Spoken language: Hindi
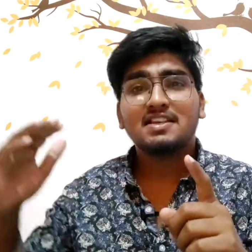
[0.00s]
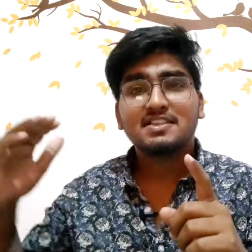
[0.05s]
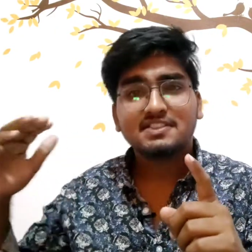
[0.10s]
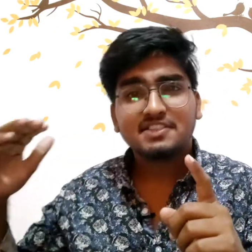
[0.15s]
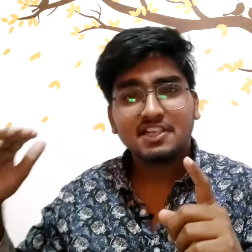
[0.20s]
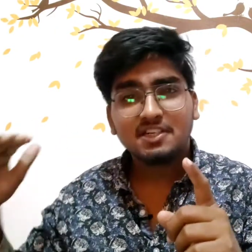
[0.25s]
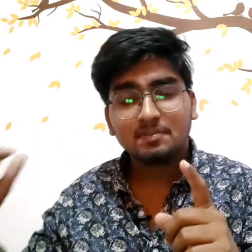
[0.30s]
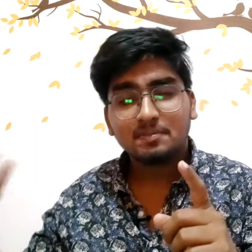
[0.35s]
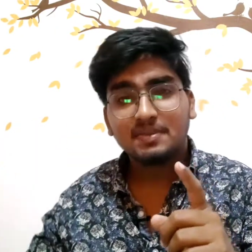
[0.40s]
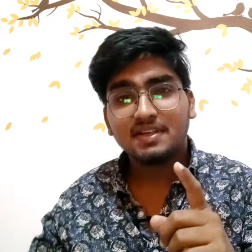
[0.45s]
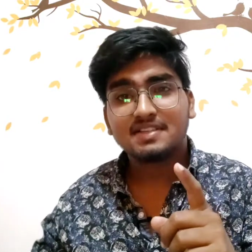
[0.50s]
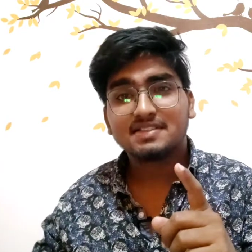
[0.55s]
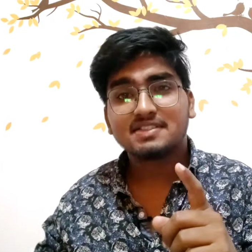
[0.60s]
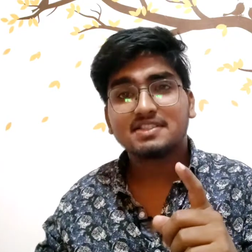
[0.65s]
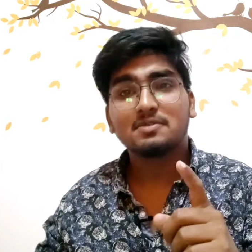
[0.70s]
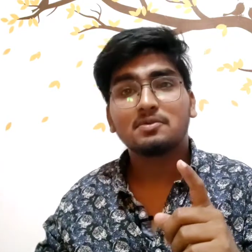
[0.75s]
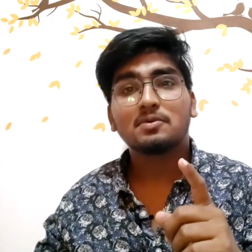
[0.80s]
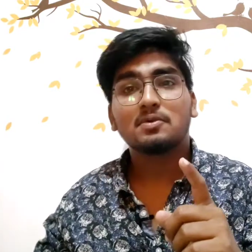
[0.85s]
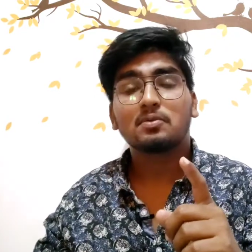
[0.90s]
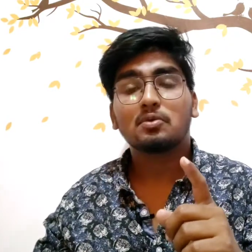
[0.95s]
स्टेट पी एस
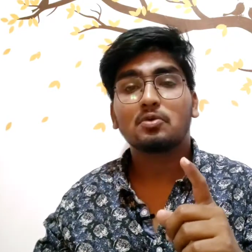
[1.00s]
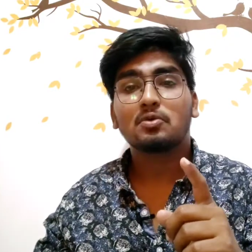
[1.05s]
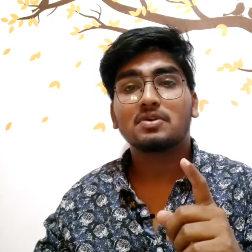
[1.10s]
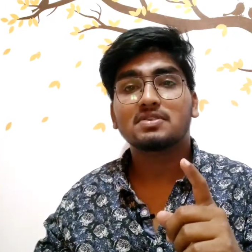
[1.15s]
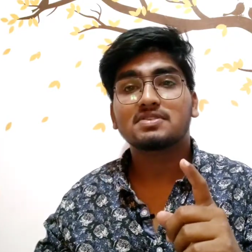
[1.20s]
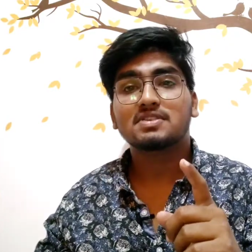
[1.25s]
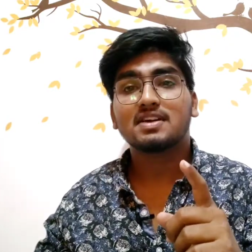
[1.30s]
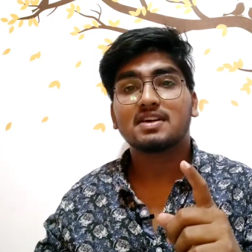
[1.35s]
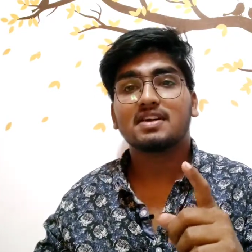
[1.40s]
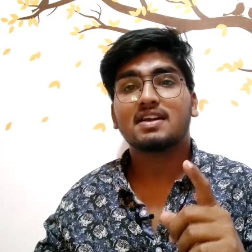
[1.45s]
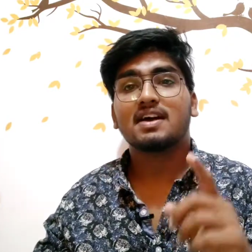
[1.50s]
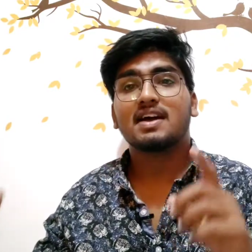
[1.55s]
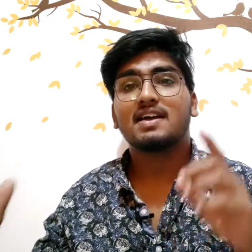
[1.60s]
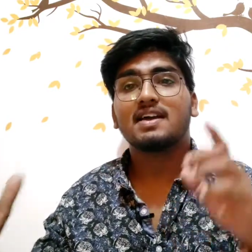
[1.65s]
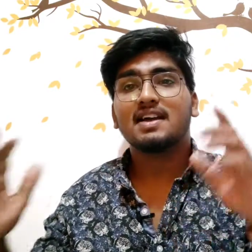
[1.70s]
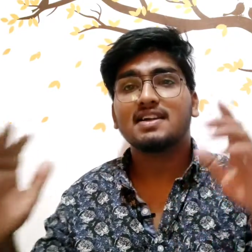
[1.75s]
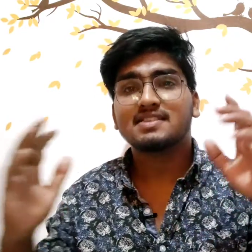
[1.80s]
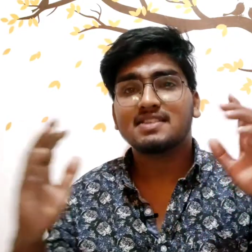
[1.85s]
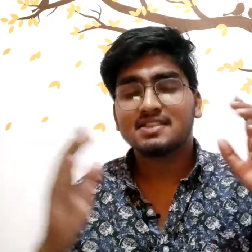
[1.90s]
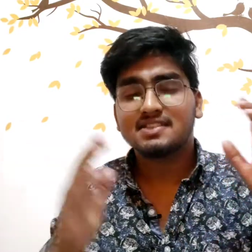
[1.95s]
सी फोकस कर रहा
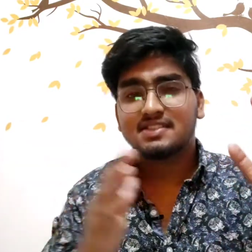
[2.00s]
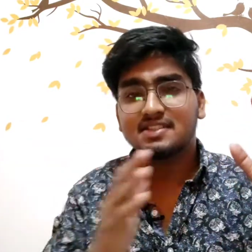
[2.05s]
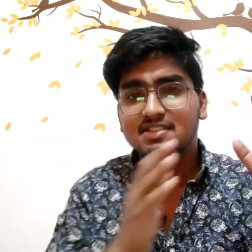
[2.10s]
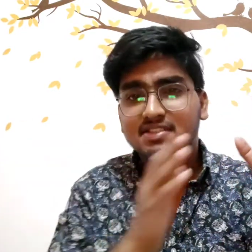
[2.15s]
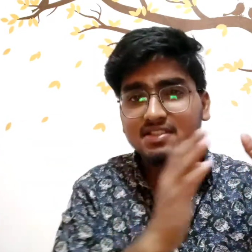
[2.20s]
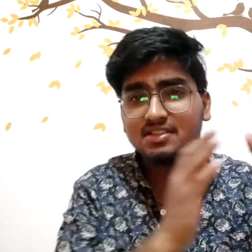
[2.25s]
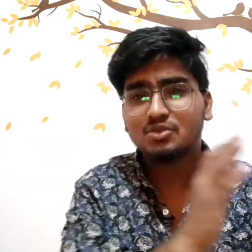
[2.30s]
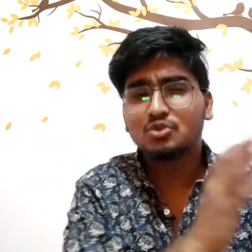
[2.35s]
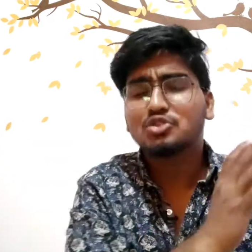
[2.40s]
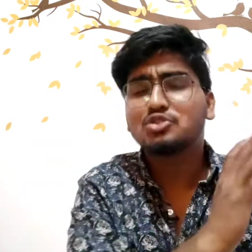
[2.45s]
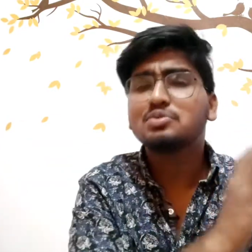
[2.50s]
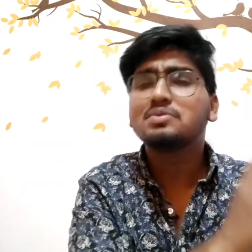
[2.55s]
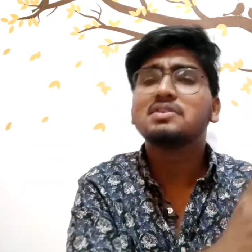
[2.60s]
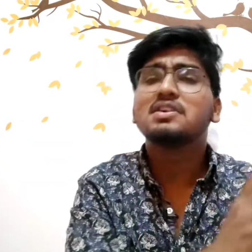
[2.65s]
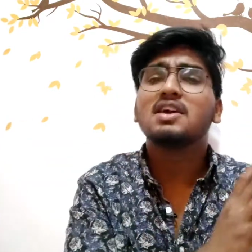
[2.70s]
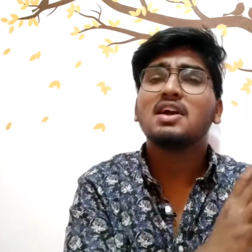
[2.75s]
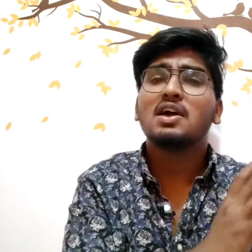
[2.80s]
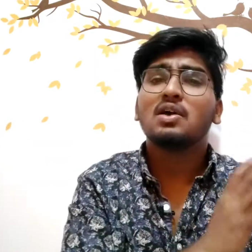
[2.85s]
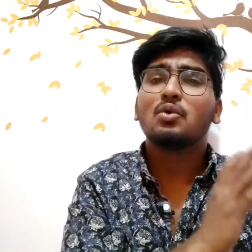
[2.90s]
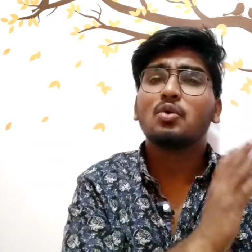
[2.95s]
है एस कुछ भी
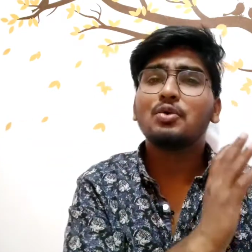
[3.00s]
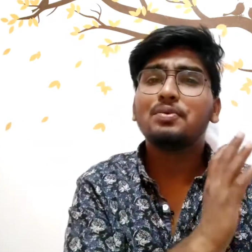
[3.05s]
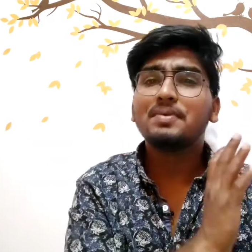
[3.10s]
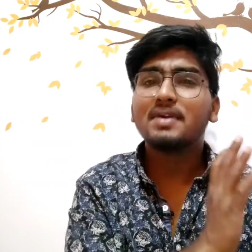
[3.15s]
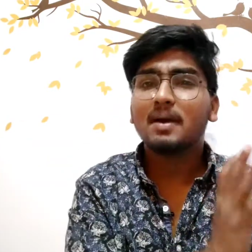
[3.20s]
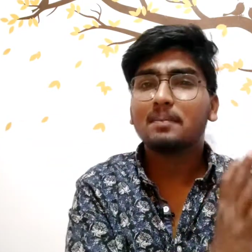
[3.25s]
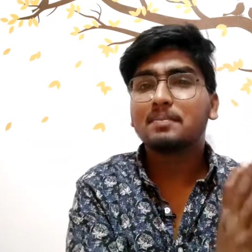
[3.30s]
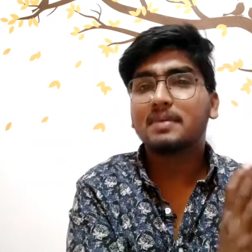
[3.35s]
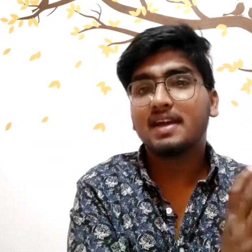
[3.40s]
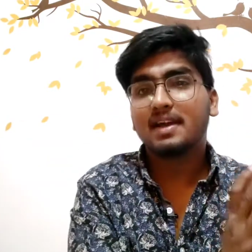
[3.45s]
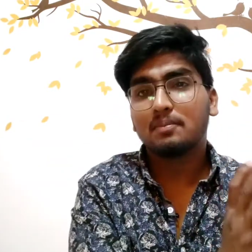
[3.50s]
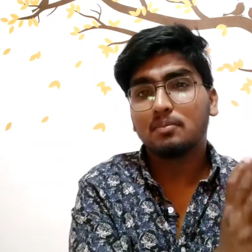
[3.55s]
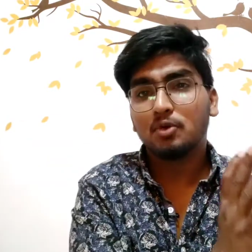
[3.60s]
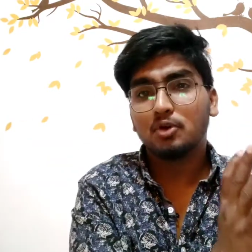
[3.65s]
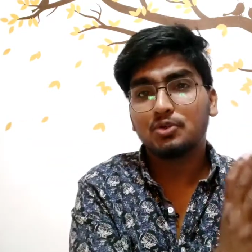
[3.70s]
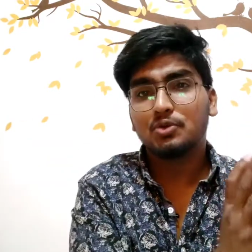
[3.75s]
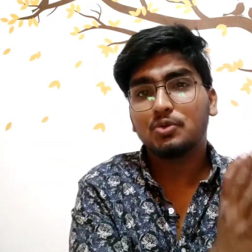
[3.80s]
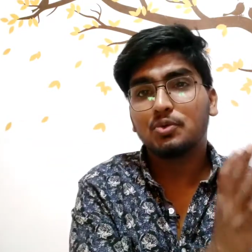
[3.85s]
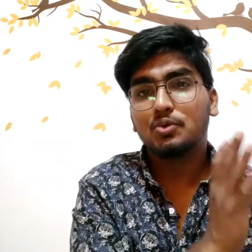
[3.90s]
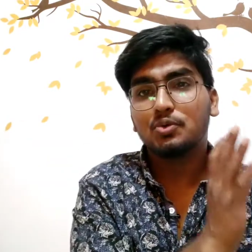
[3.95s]
कोई भी आपका
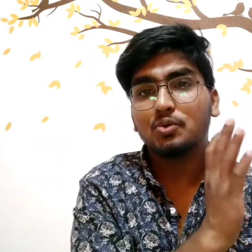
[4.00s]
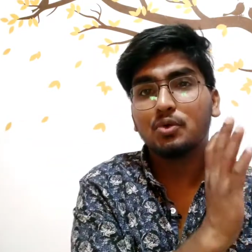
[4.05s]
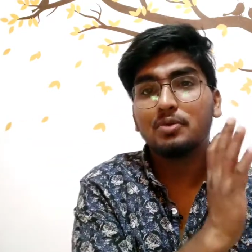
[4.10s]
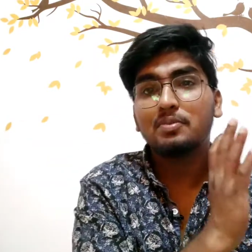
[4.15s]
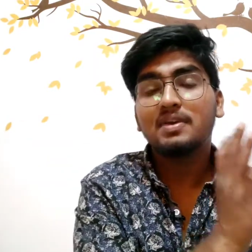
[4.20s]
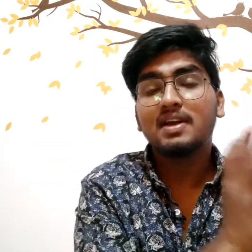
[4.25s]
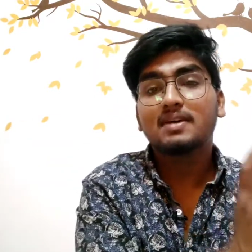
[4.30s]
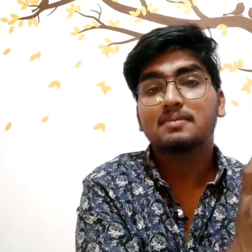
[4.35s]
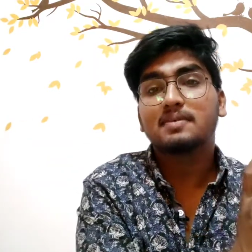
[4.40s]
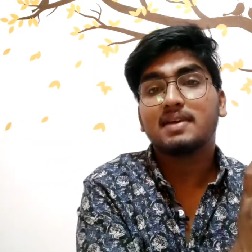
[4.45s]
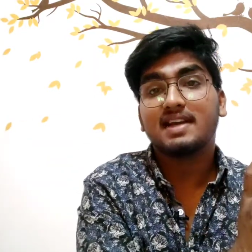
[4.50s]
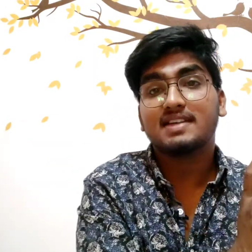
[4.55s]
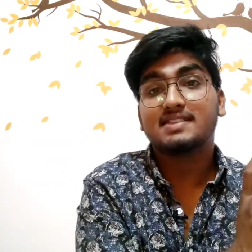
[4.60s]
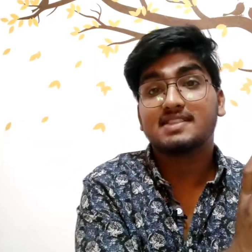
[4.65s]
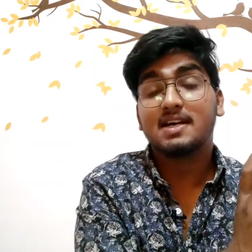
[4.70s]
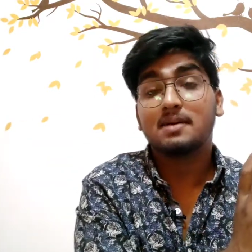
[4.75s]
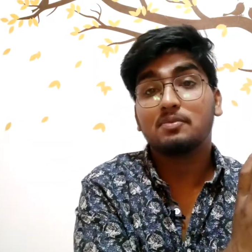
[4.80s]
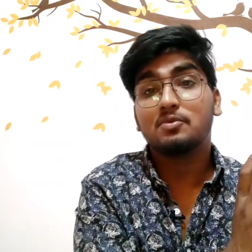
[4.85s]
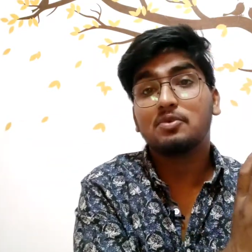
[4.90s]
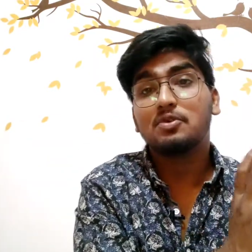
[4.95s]
मोटो हो कोई भी
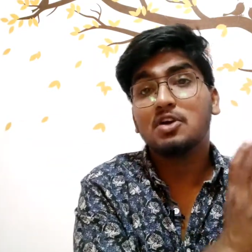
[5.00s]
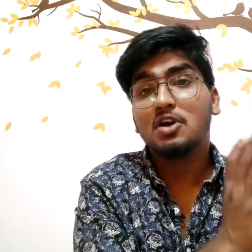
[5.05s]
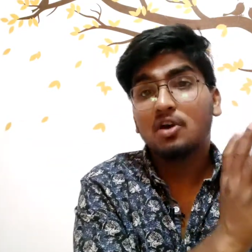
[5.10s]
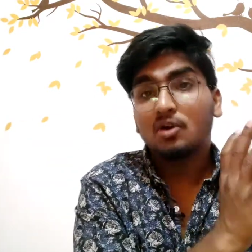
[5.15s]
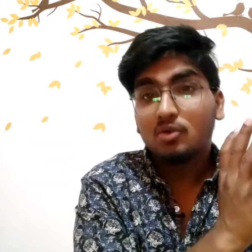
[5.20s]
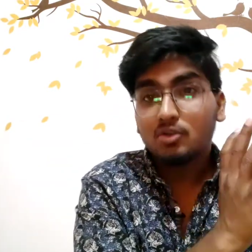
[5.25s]
एग्ज़ाम हो